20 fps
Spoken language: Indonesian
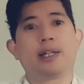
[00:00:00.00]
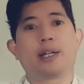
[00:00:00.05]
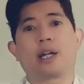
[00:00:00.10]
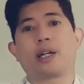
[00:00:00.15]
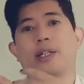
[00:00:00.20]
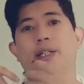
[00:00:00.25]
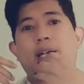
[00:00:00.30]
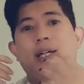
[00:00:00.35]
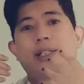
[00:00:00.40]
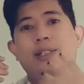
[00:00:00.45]

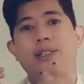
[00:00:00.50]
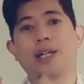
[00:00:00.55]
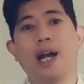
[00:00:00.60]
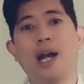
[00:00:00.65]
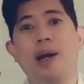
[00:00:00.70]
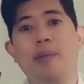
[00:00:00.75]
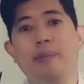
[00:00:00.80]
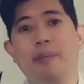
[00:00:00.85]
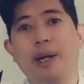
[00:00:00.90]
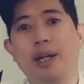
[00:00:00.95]

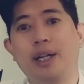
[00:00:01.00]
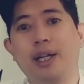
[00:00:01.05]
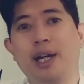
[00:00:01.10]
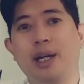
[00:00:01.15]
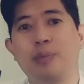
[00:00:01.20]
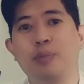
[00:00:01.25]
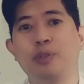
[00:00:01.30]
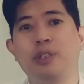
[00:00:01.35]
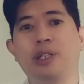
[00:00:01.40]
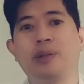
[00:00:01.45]
kerjasama
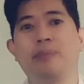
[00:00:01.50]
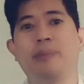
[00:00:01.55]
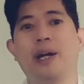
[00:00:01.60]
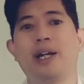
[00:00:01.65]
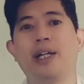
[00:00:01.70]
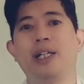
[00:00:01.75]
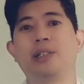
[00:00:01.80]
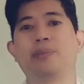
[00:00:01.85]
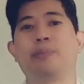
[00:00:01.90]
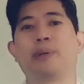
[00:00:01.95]
dengan musik
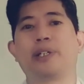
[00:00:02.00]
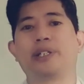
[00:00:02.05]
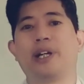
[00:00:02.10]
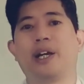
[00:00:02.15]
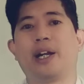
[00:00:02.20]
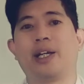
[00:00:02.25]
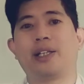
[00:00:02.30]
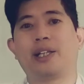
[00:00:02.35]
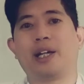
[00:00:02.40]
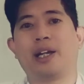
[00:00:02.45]
badis,
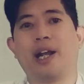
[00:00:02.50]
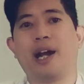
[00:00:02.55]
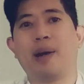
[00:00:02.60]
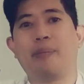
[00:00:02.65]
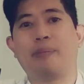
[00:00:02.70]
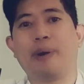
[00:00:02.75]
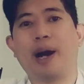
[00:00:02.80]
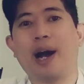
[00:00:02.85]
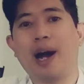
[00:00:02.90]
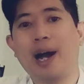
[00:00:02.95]
persyaratannya
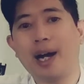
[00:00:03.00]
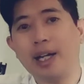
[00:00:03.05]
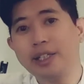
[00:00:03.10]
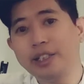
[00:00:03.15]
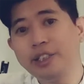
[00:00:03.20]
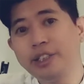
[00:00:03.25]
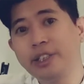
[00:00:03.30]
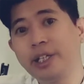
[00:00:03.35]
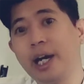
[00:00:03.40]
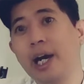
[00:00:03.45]
apa
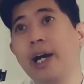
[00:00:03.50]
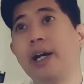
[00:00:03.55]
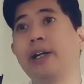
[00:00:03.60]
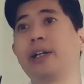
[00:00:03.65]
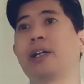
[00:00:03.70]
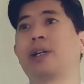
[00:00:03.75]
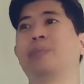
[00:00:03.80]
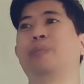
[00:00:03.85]
aja,